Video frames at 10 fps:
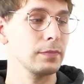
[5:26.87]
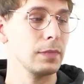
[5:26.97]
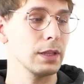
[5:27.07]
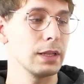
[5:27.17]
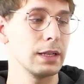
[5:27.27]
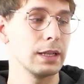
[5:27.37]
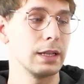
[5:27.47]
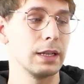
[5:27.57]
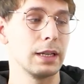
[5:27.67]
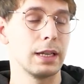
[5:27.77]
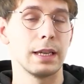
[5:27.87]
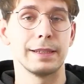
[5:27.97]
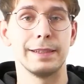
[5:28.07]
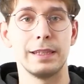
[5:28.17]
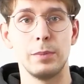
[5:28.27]
а,
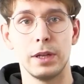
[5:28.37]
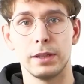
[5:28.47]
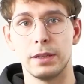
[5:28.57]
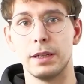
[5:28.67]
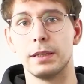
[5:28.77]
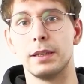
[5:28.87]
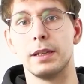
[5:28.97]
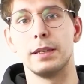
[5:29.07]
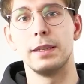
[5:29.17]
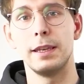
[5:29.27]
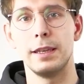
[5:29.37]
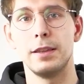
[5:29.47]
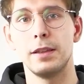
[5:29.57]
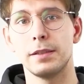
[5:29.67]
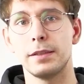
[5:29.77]
сантиметр это не
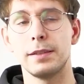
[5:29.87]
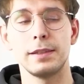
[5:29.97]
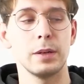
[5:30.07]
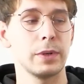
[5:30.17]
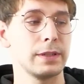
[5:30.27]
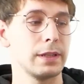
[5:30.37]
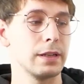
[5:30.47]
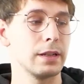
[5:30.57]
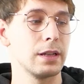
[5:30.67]
единица системы Си,